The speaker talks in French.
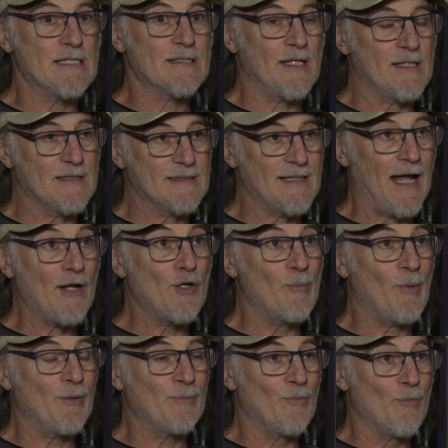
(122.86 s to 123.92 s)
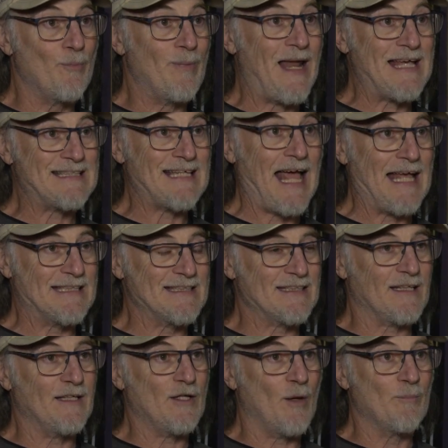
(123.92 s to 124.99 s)
s'installent. Il n'y a pas de place
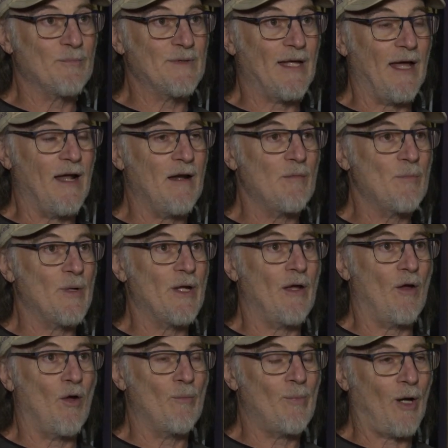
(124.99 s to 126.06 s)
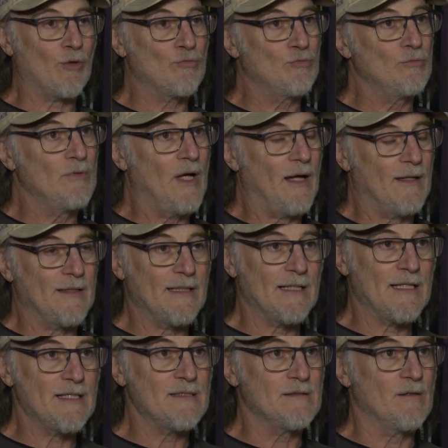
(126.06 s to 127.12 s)
attitrée comme telle, mais euh, partout dans
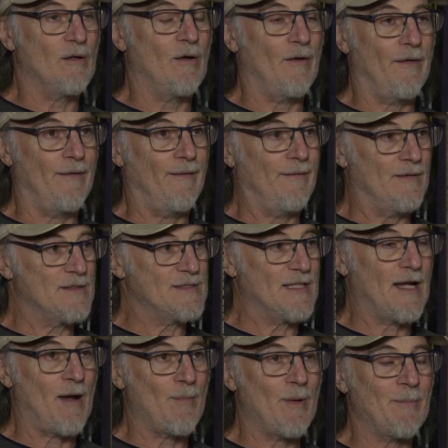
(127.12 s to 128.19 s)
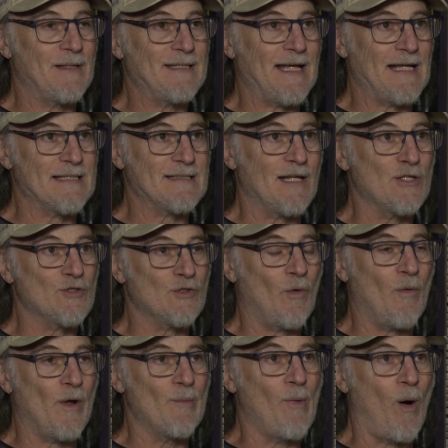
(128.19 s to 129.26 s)
l'église, euh, c'est quand même intéressant. Le
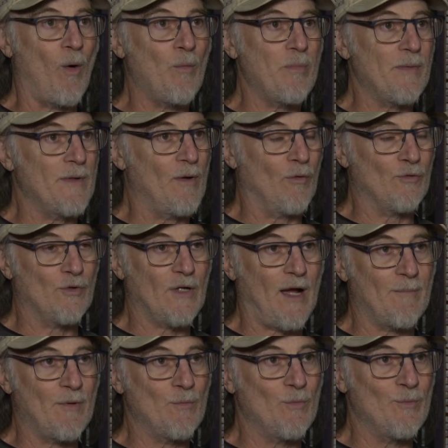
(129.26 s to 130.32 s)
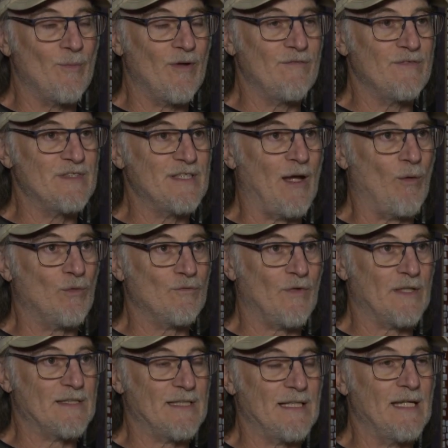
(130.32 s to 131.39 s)
son est bon, puis on a quand même une belle vision.
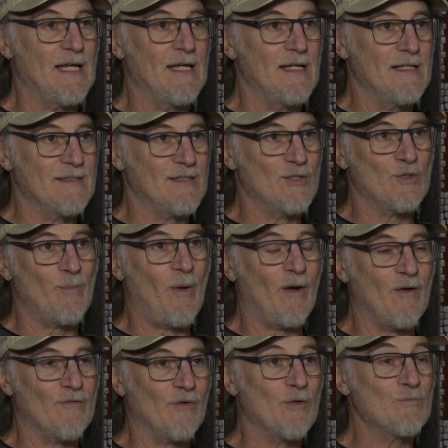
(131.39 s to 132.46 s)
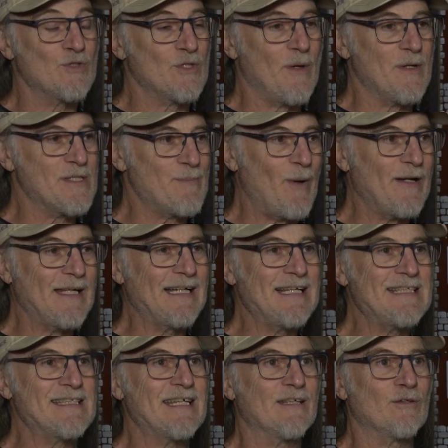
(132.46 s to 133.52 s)
Fait que c'est super le fun. C'est pas une
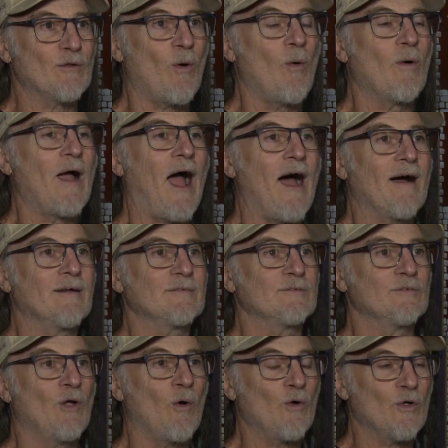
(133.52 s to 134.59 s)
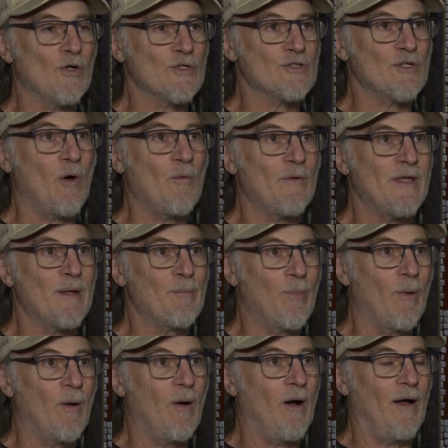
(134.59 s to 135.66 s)
église qui est trop grande, donc le son, il est
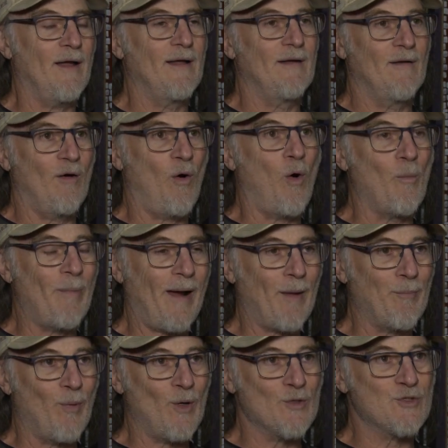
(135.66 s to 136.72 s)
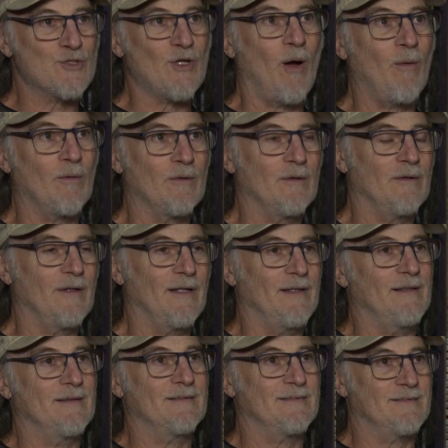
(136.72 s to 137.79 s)
pas. Euh, on perd pas le son.
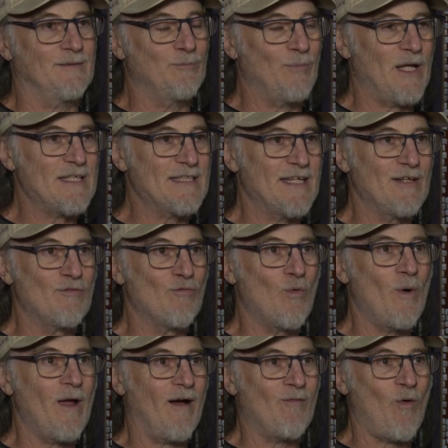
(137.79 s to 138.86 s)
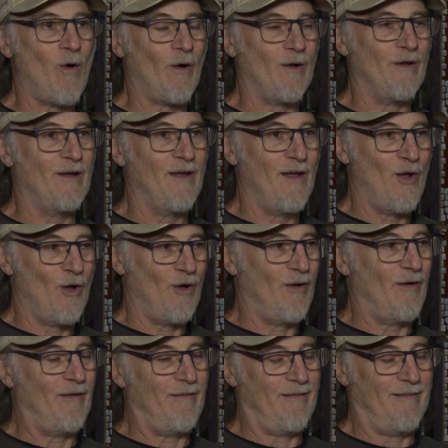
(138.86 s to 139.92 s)
C'est une place qui est vouée à avoir
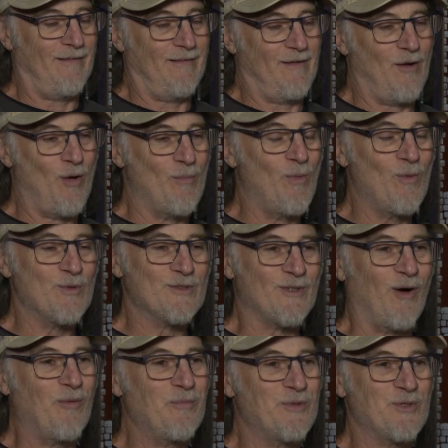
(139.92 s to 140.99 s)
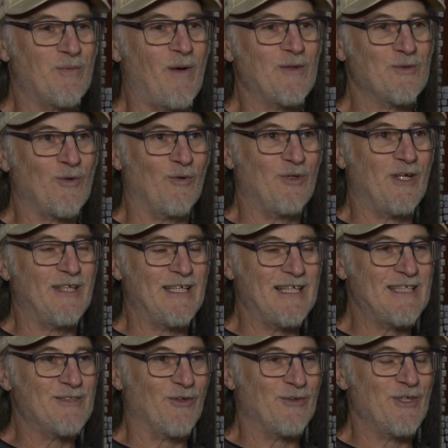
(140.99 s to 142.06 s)
un, beau son. Puis je pense qu'on est une
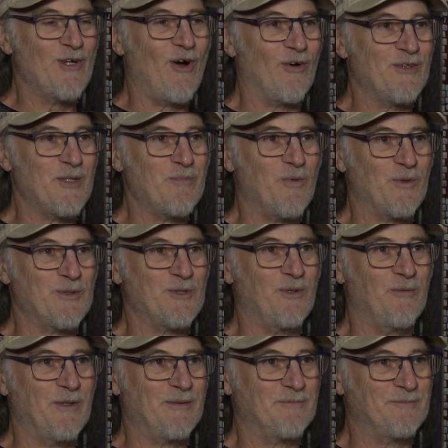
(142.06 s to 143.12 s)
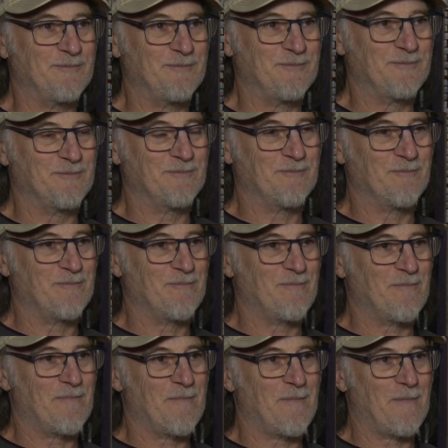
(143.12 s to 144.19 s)
église, on est gâté pour ça, oui. Donc, comme
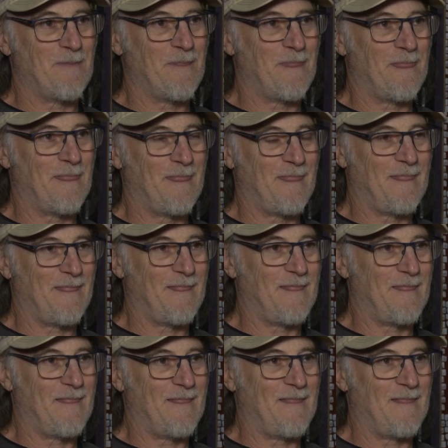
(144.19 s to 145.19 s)
tu dis, au niveau du son,